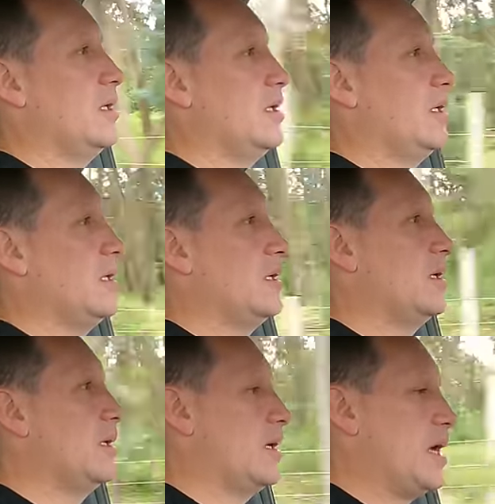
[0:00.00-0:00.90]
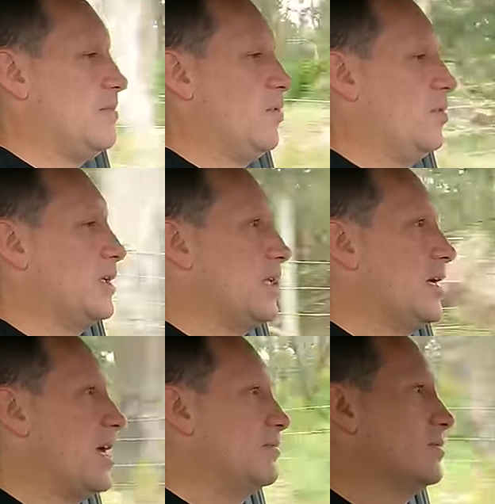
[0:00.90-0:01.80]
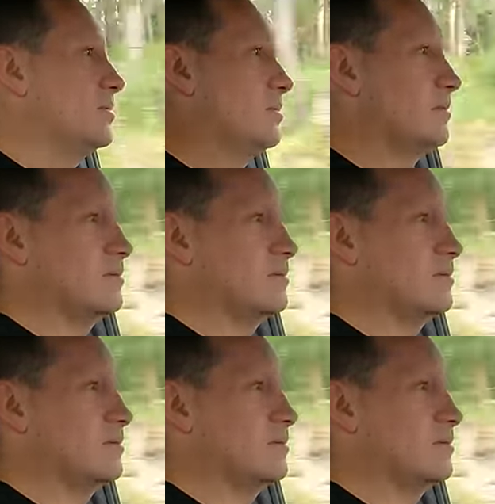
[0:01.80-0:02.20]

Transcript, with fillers: eh, al modo que tengamos,